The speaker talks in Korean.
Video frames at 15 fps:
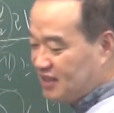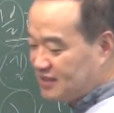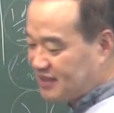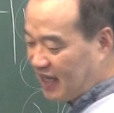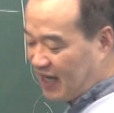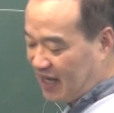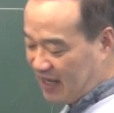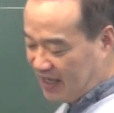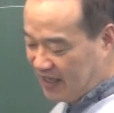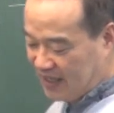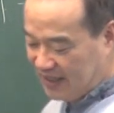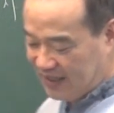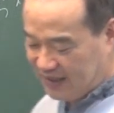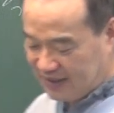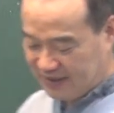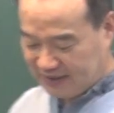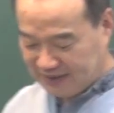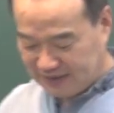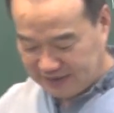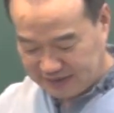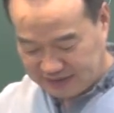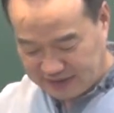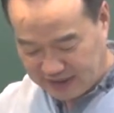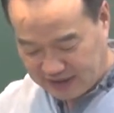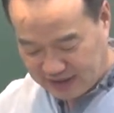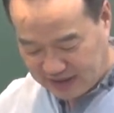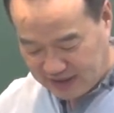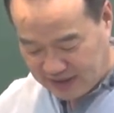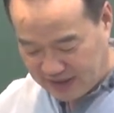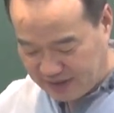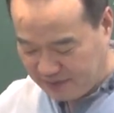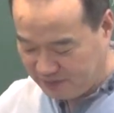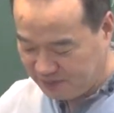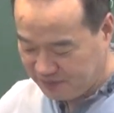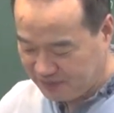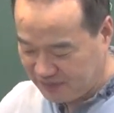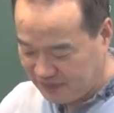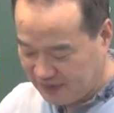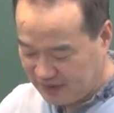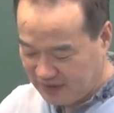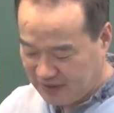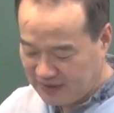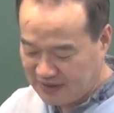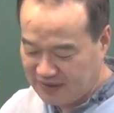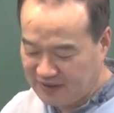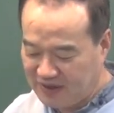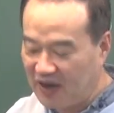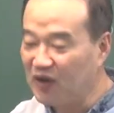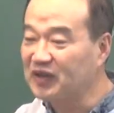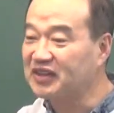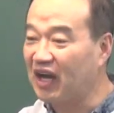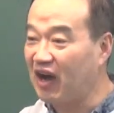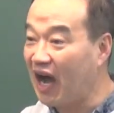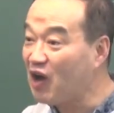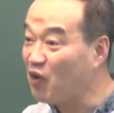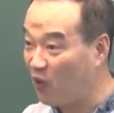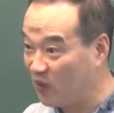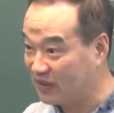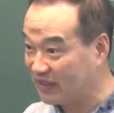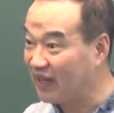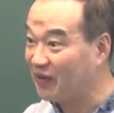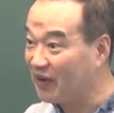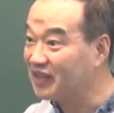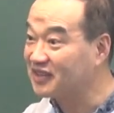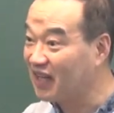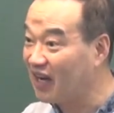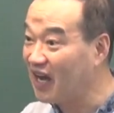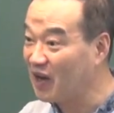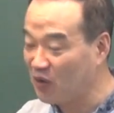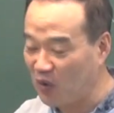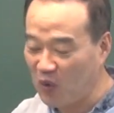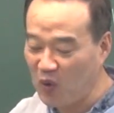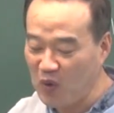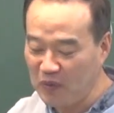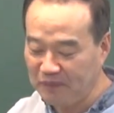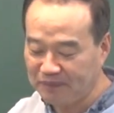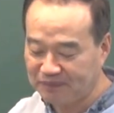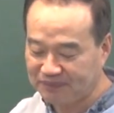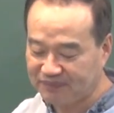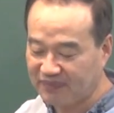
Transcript: 자, 어, 이거 외웠다고 하고 그냥 외웠다고 하고